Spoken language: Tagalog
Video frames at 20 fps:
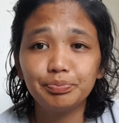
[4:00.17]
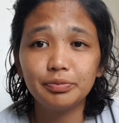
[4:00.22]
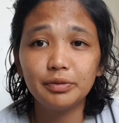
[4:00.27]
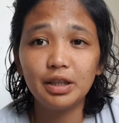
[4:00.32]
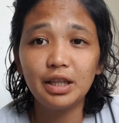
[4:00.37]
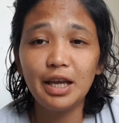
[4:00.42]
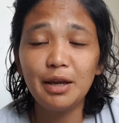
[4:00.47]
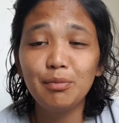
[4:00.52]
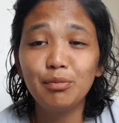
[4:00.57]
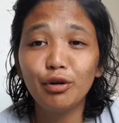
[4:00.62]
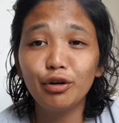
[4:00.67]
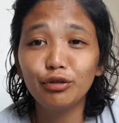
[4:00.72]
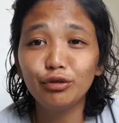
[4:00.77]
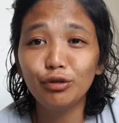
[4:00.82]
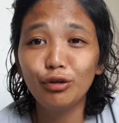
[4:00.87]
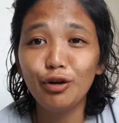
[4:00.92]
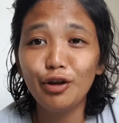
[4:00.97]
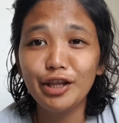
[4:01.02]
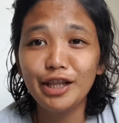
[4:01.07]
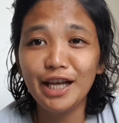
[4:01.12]
labor
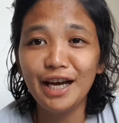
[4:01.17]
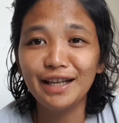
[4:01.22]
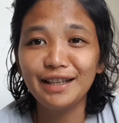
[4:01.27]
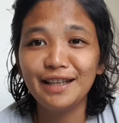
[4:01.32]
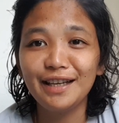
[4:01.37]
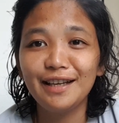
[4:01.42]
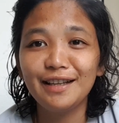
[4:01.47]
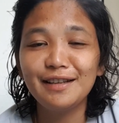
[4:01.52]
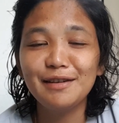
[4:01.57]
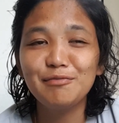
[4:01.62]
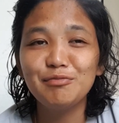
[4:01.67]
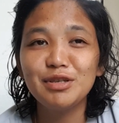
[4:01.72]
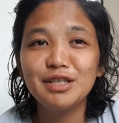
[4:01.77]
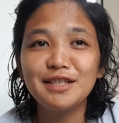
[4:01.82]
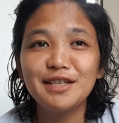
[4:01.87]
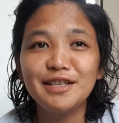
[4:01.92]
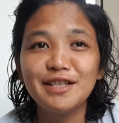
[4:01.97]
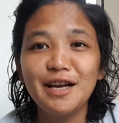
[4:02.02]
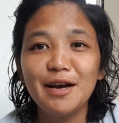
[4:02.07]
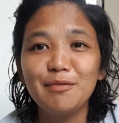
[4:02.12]
tuloy natin,
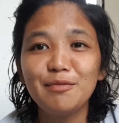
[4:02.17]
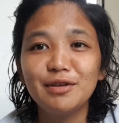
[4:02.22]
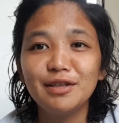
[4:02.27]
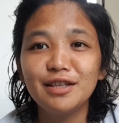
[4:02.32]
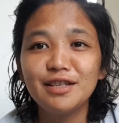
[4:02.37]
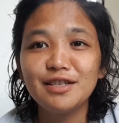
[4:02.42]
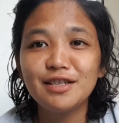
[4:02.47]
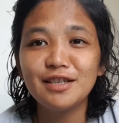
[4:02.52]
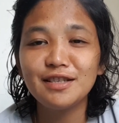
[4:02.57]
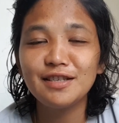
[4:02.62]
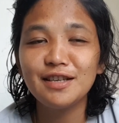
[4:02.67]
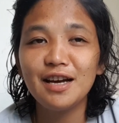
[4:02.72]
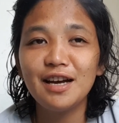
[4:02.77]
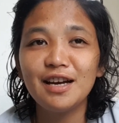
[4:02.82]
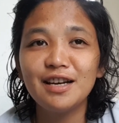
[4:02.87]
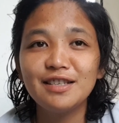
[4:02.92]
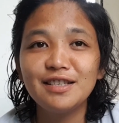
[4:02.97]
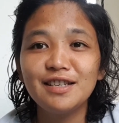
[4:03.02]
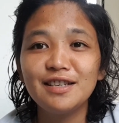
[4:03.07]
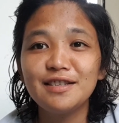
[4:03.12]
imbis kasama na siya sa
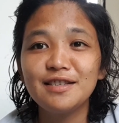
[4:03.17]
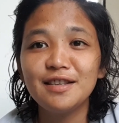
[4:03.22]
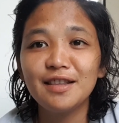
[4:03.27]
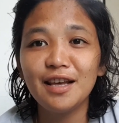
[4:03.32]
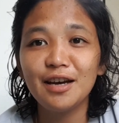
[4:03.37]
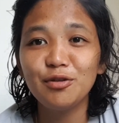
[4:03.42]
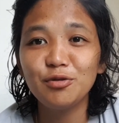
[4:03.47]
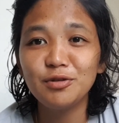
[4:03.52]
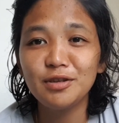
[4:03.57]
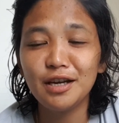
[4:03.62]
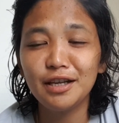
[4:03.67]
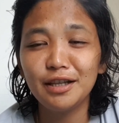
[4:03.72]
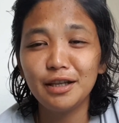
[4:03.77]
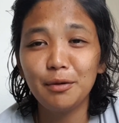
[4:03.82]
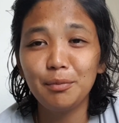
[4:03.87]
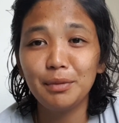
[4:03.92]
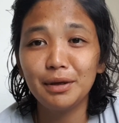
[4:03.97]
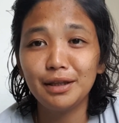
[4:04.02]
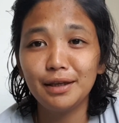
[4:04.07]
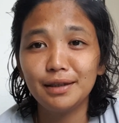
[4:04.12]
6,000,
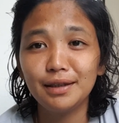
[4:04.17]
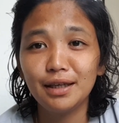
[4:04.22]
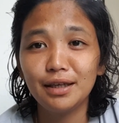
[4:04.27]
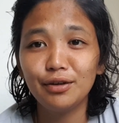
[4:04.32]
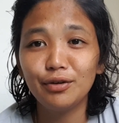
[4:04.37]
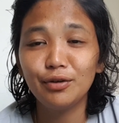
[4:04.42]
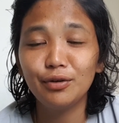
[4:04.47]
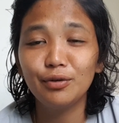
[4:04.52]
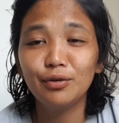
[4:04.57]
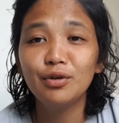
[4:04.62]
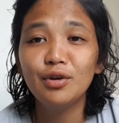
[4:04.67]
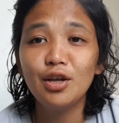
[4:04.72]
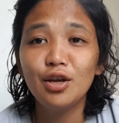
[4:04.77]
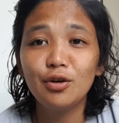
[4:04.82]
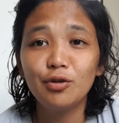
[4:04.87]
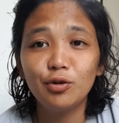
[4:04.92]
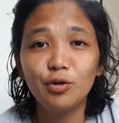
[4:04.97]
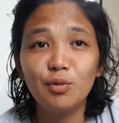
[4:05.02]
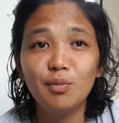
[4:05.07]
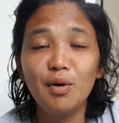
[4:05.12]
nagpadagdag yung
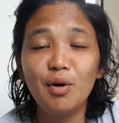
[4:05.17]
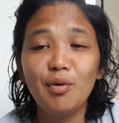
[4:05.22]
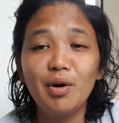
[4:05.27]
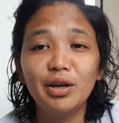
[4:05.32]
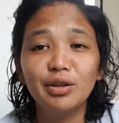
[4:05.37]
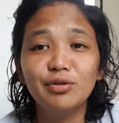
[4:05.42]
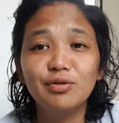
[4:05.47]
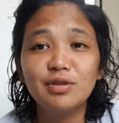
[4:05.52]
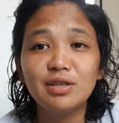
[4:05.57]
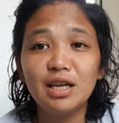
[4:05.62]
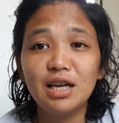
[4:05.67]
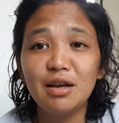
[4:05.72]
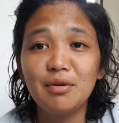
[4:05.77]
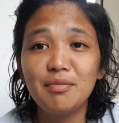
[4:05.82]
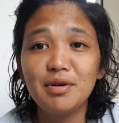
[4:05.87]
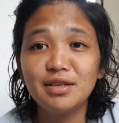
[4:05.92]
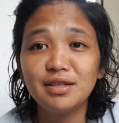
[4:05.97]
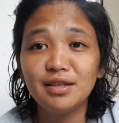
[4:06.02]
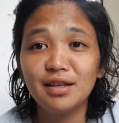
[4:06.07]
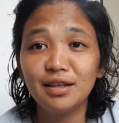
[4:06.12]
gumawa dun sa
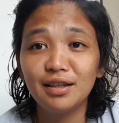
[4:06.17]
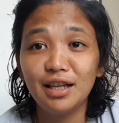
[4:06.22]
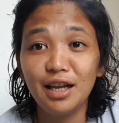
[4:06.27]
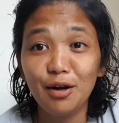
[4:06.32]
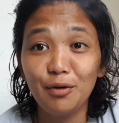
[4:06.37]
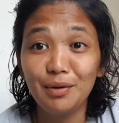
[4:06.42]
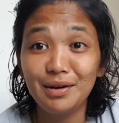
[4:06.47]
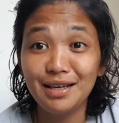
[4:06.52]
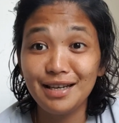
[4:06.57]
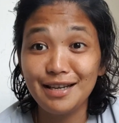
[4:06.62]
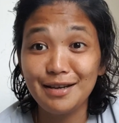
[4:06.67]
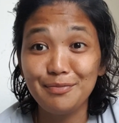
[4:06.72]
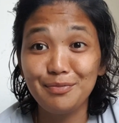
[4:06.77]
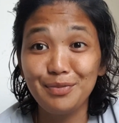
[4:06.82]
labas ng 2,000.